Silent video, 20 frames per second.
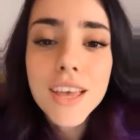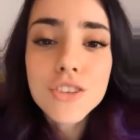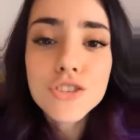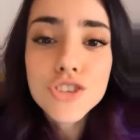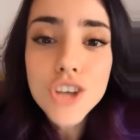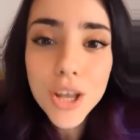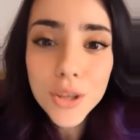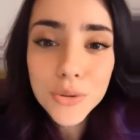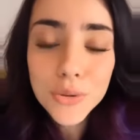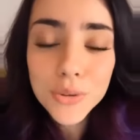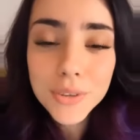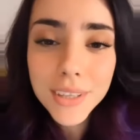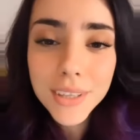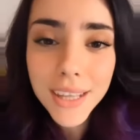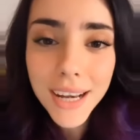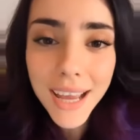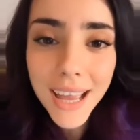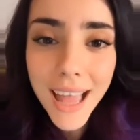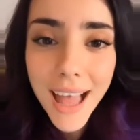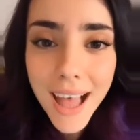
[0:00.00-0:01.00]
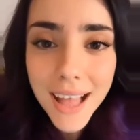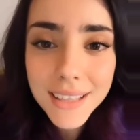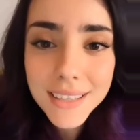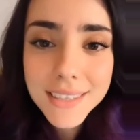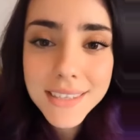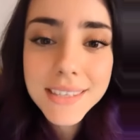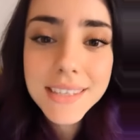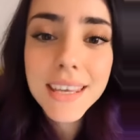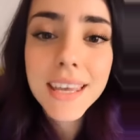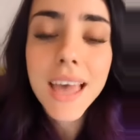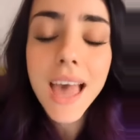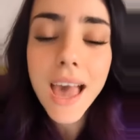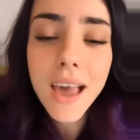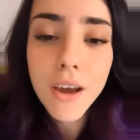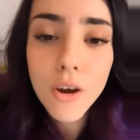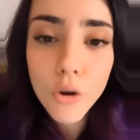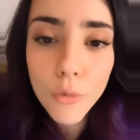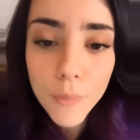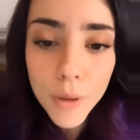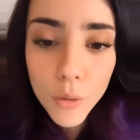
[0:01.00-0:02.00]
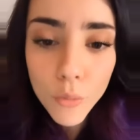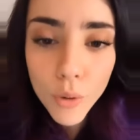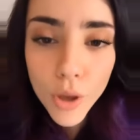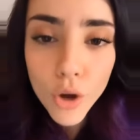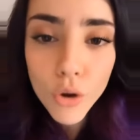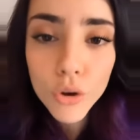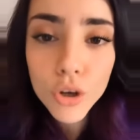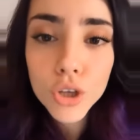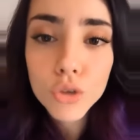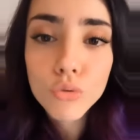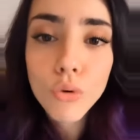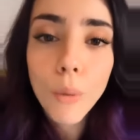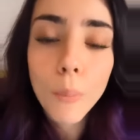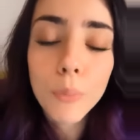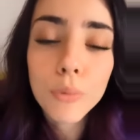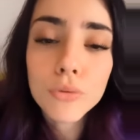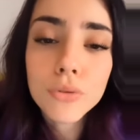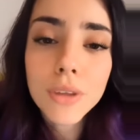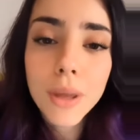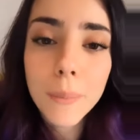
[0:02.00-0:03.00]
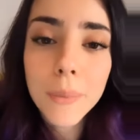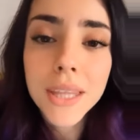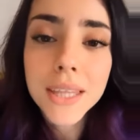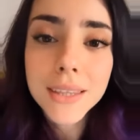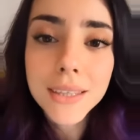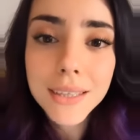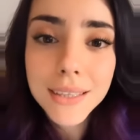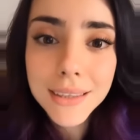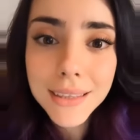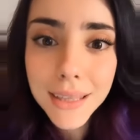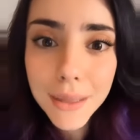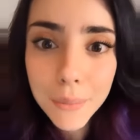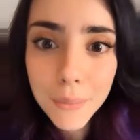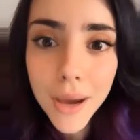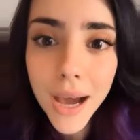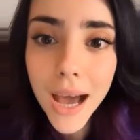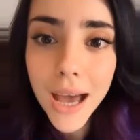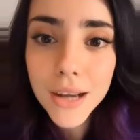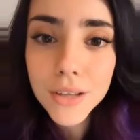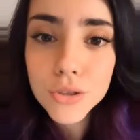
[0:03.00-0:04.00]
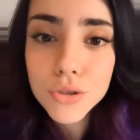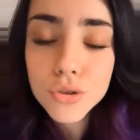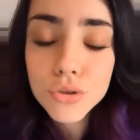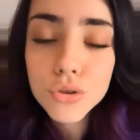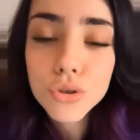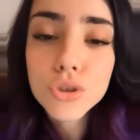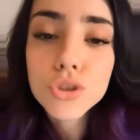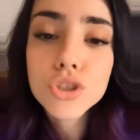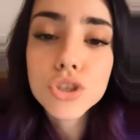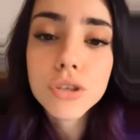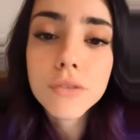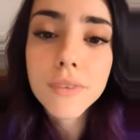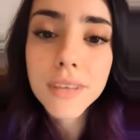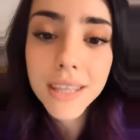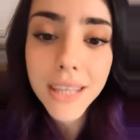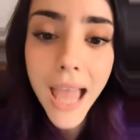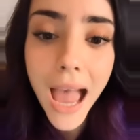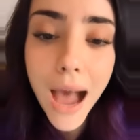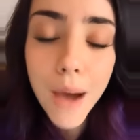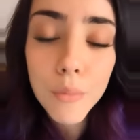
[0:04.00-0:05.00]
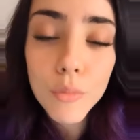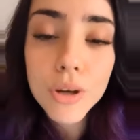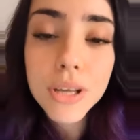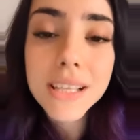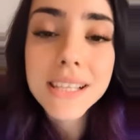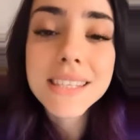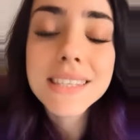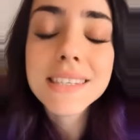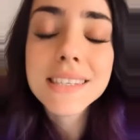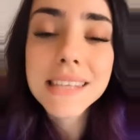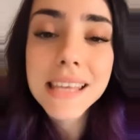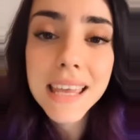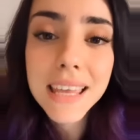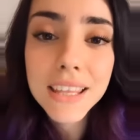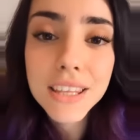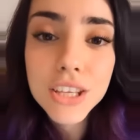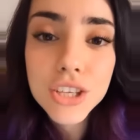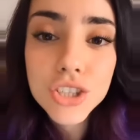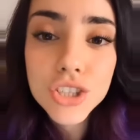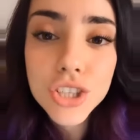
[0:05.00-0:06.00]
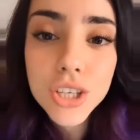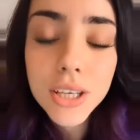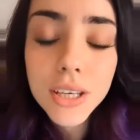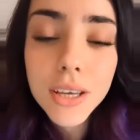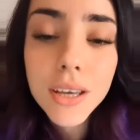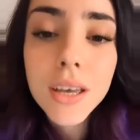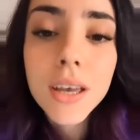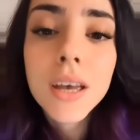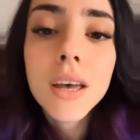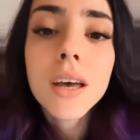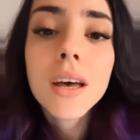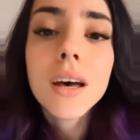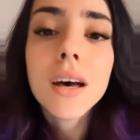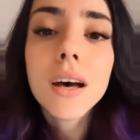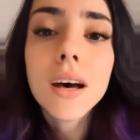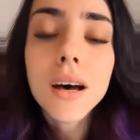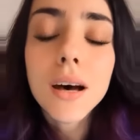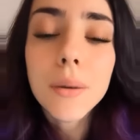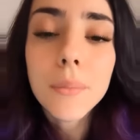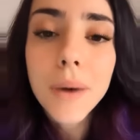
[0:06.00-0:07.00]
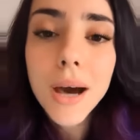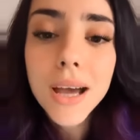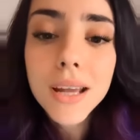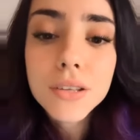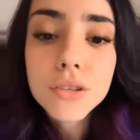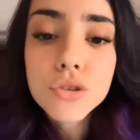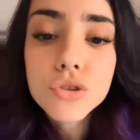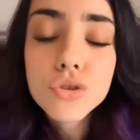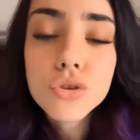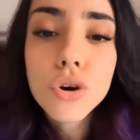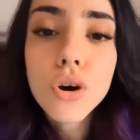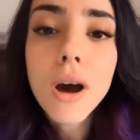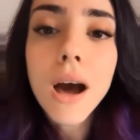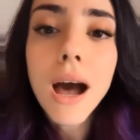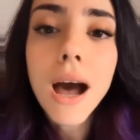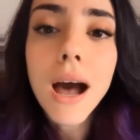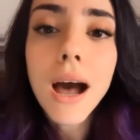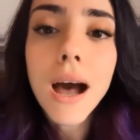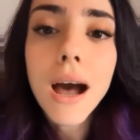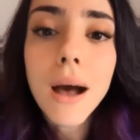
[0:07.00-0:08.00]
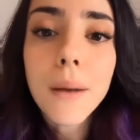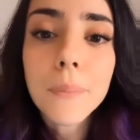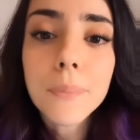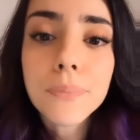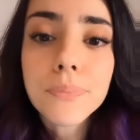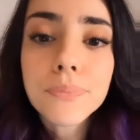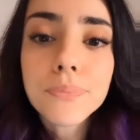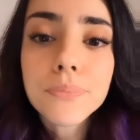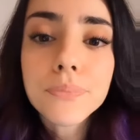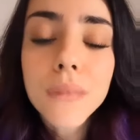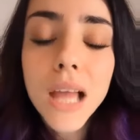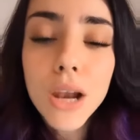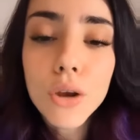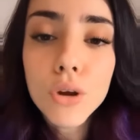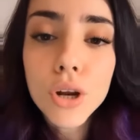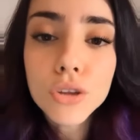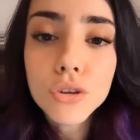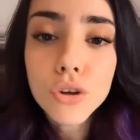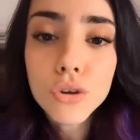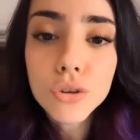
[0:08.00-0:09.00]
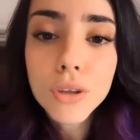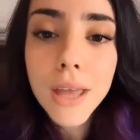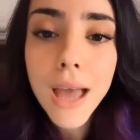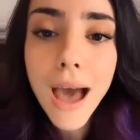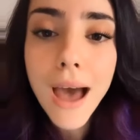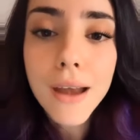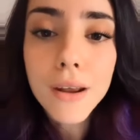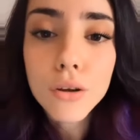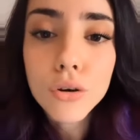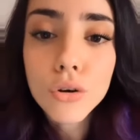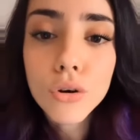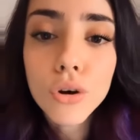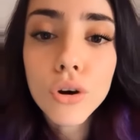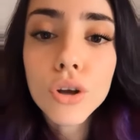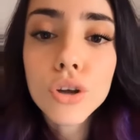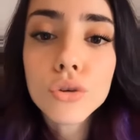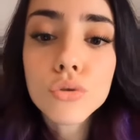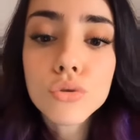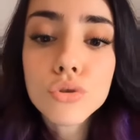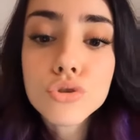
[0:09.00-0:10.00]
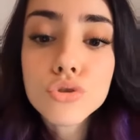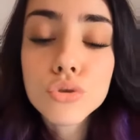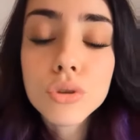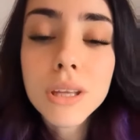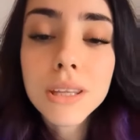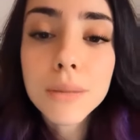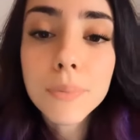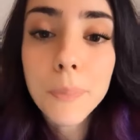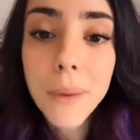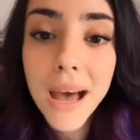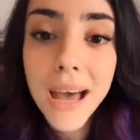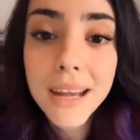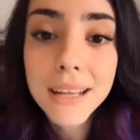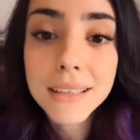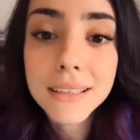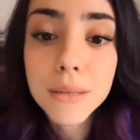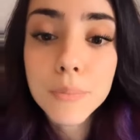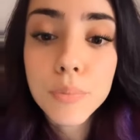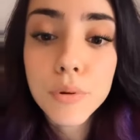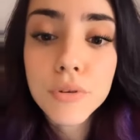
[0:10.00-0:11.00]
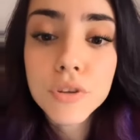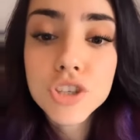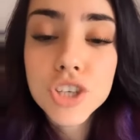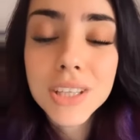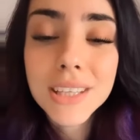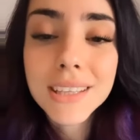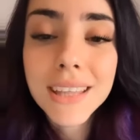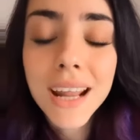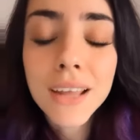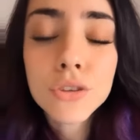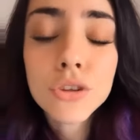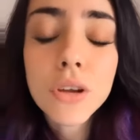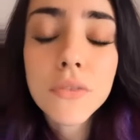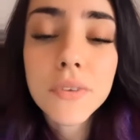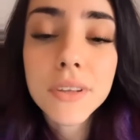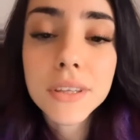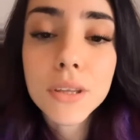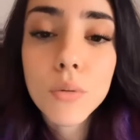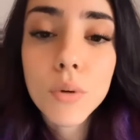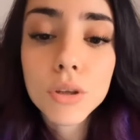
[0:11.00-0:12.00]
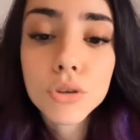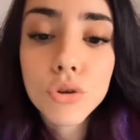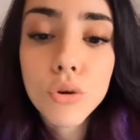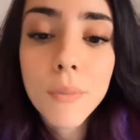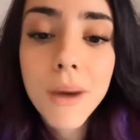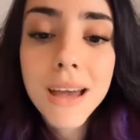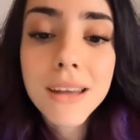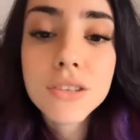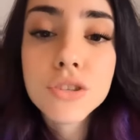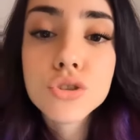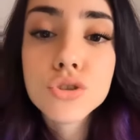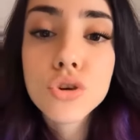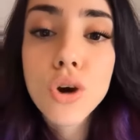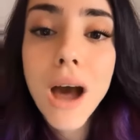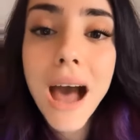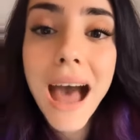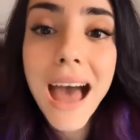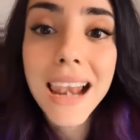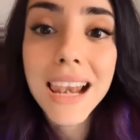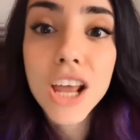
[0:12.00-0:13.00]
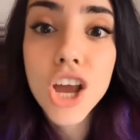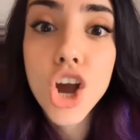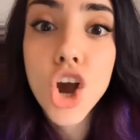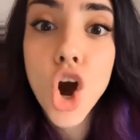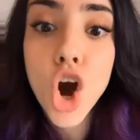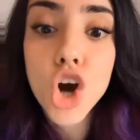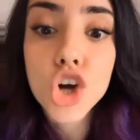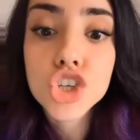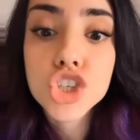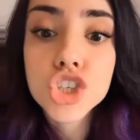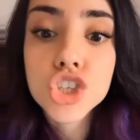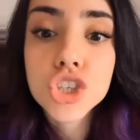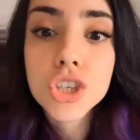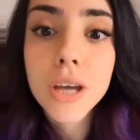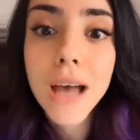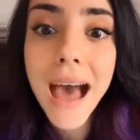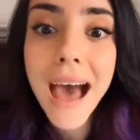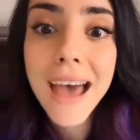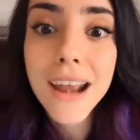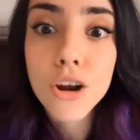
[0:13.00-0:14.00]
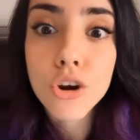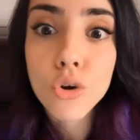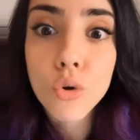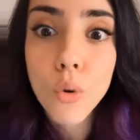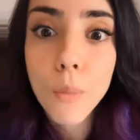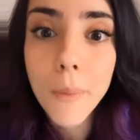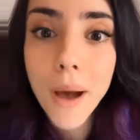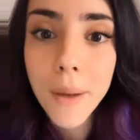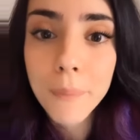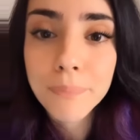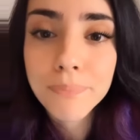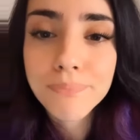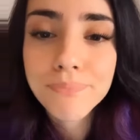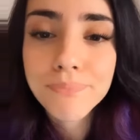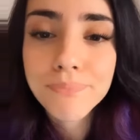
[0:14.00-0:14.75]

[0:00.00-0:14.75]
Ciao a tutti ragazzi, eccomi qui con i due appuntamenti di marzo, ci vediamo il 16 eh, marzo a, mm, all'oratorio di Arco in uno student party in provincia di Trento e il 24 marzo al Gosh a Roma.